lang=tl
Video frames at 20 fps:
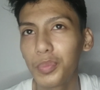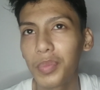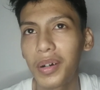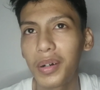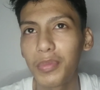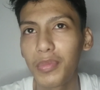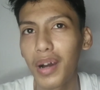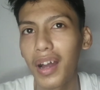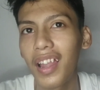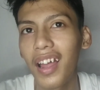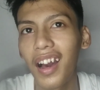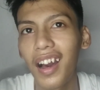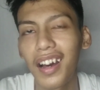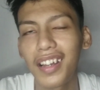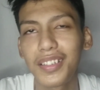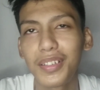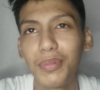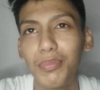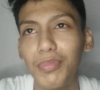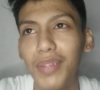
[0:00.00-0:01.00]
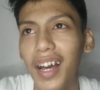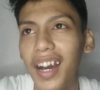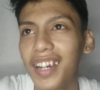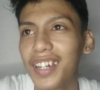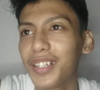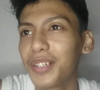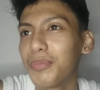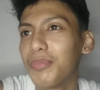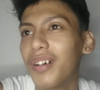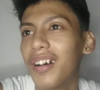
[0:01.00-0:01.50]
Pangmalakasang
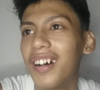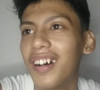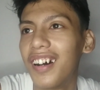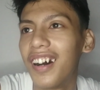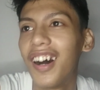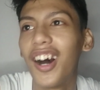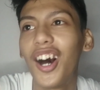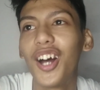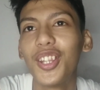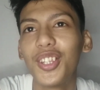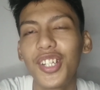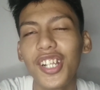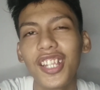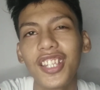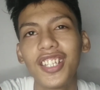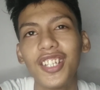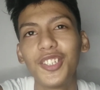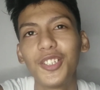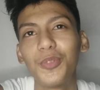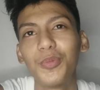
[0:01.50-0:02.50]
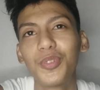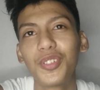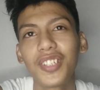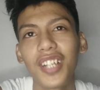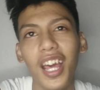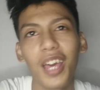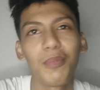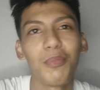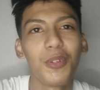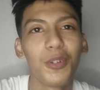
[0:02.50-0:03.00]
vlogger, mga 100k
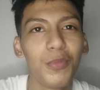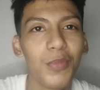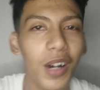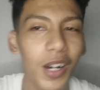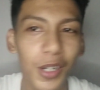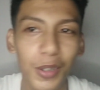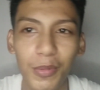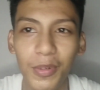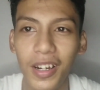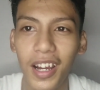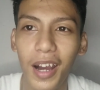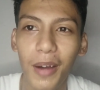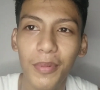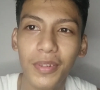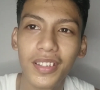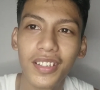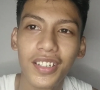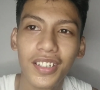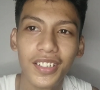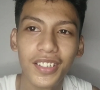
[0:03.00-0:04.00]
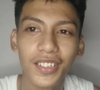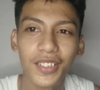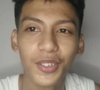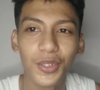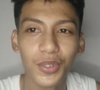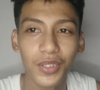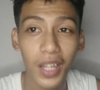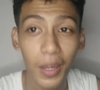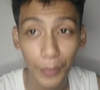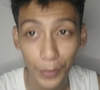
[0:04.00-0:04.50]
subscriber, mga gumagamit na yun, eh,
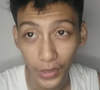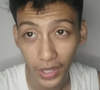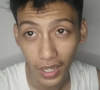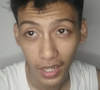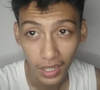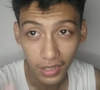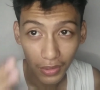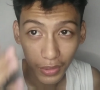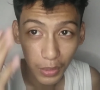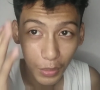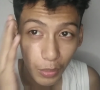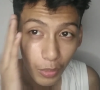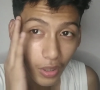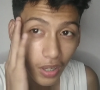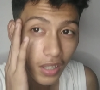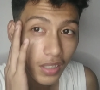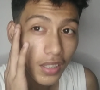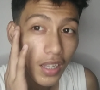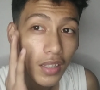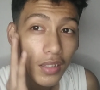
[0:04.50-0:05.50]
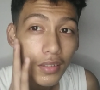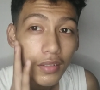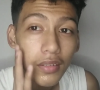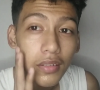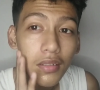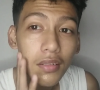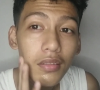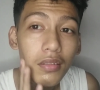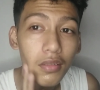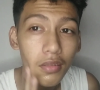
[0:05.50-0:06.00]
no? Napaka, ano nung mukha natin
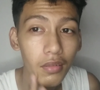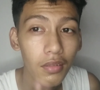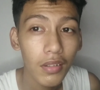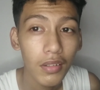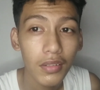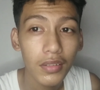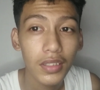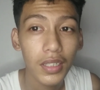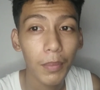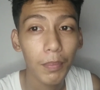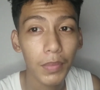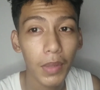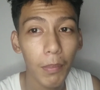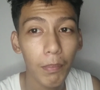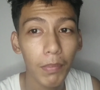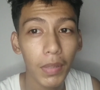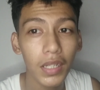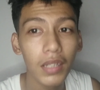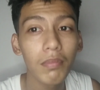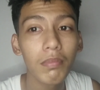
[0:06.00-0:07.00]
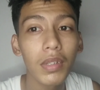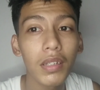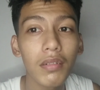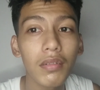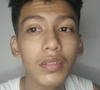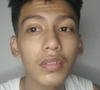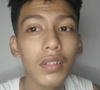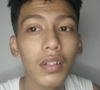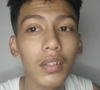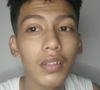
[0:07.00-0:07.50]
dito, sarap tampalin,
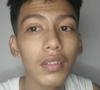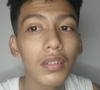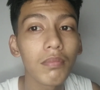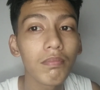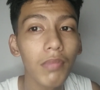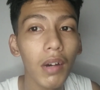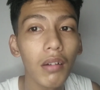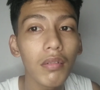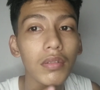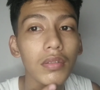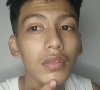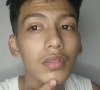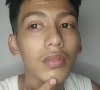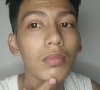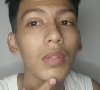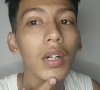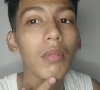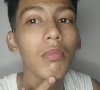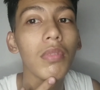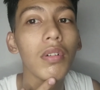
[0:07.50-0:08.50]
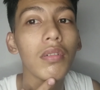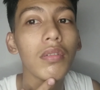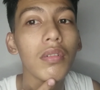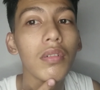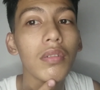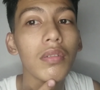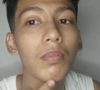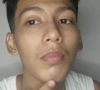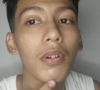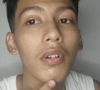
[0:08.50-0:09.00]
pero kitang ito yung pagos ko sa babo,
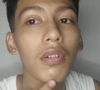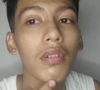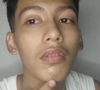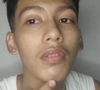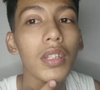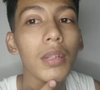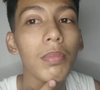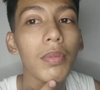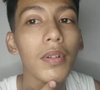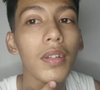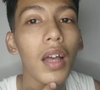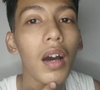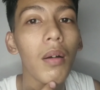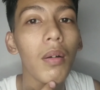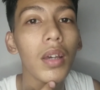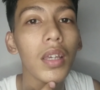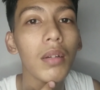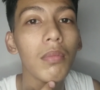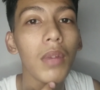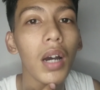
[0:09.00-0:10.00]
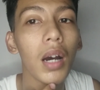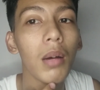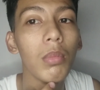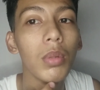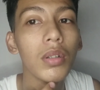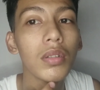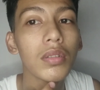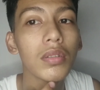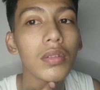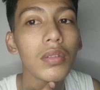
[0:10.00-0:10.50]
no? Pero hindi po laway yan, mga
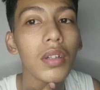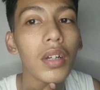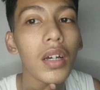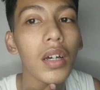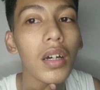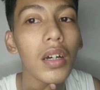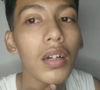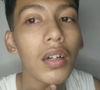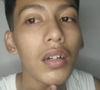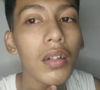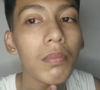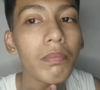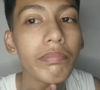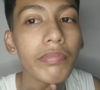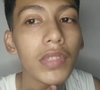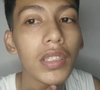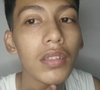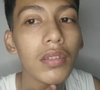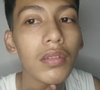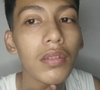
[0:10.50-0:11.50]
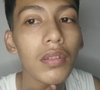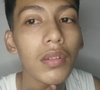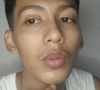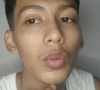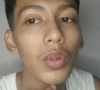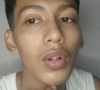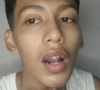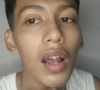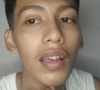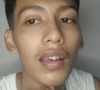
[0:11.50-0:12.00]
boss. Ah, uh,
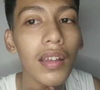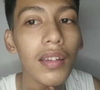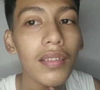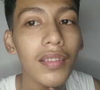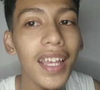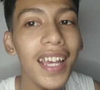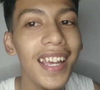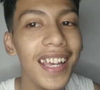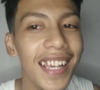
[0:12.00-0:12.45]
durayan.